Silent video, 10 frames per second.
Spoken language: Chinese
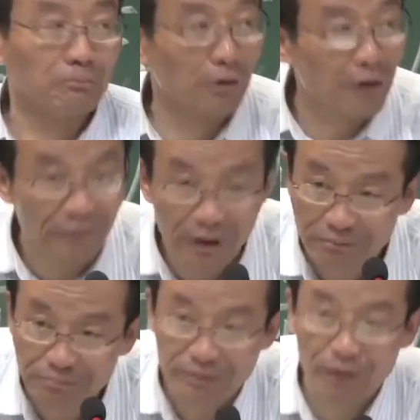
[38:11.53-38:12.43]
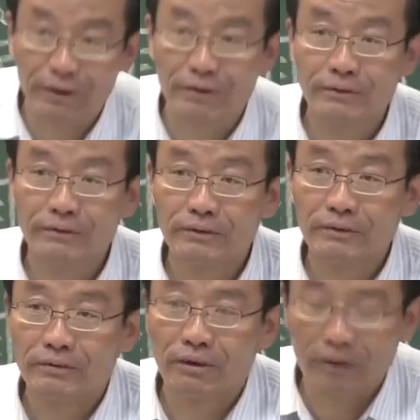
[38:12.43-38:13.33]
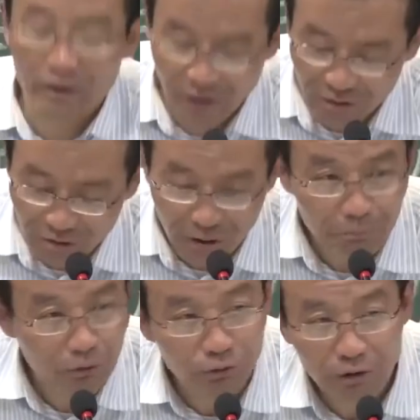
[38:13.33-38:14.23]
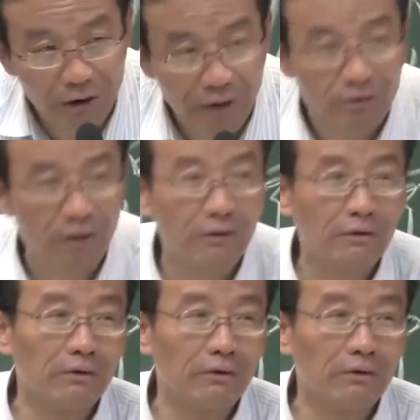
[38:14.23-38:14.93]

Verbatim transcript: 不可能，各位，你后来才知道不需要改造。